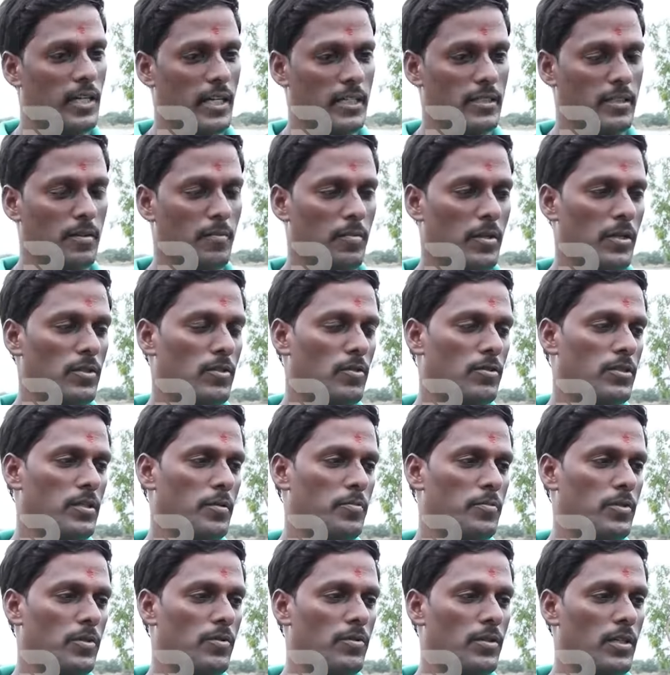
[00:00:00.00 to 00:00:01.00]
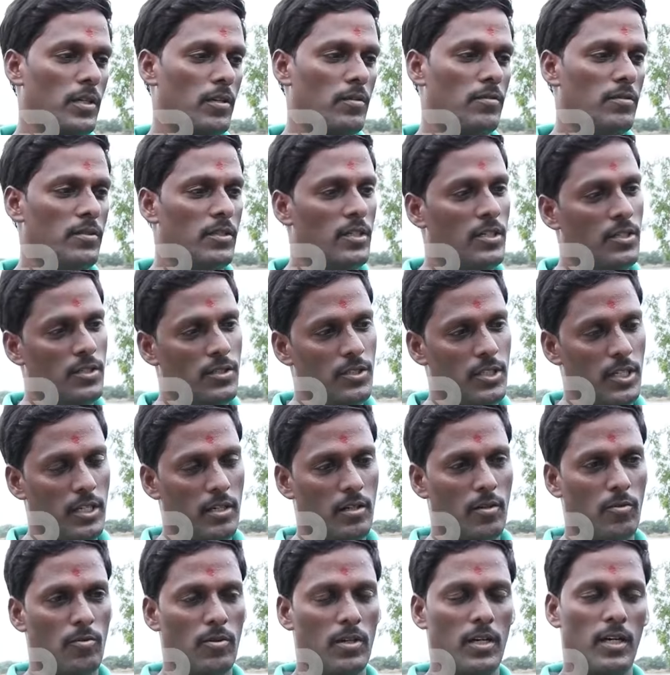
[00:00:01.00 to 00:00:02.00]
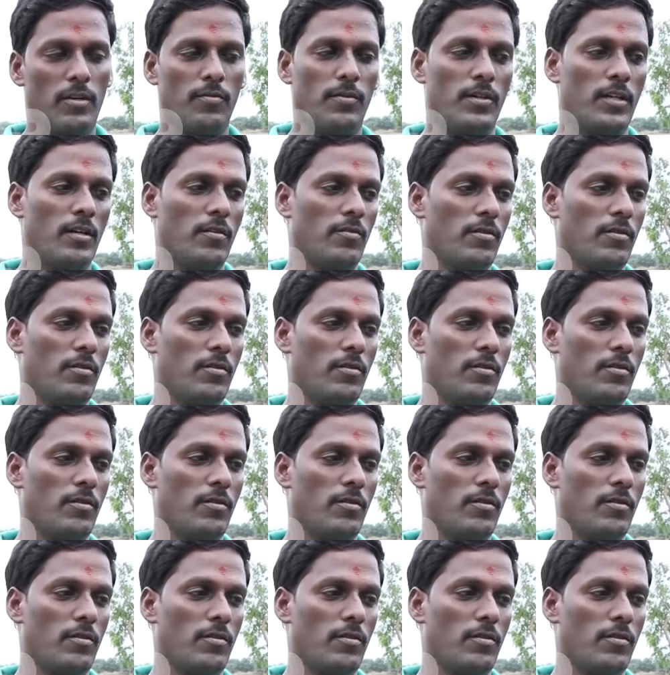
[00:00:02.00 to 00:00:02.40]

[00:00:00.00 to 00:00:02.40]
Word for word: ఎగ్జాంపుల్ అందరూ చెప్తూ ఉంటారు దీనికి కూడా అటువంటి